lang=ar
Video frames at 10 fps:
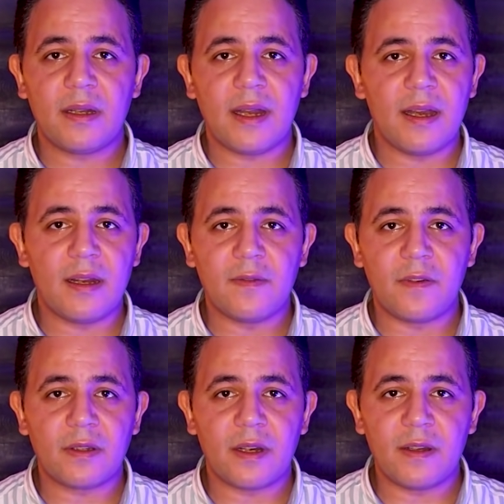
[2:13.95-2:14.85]
اتقال
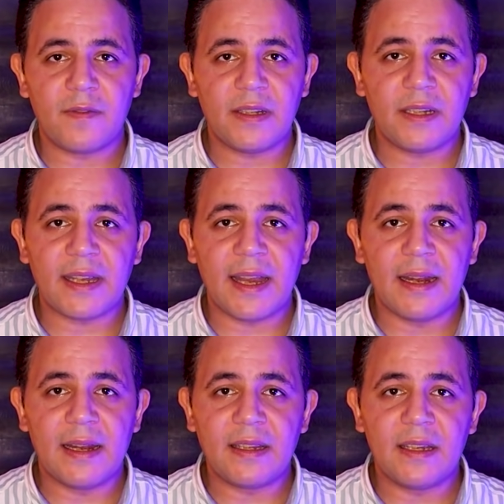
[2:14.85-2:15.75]
الفترة اللي فاتت
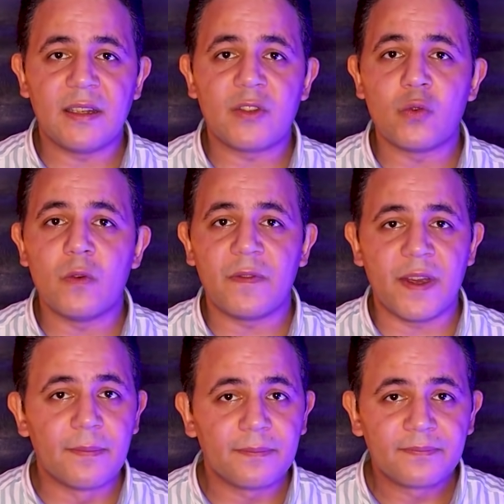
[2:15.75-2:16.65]
كان نتيجة سوء فهم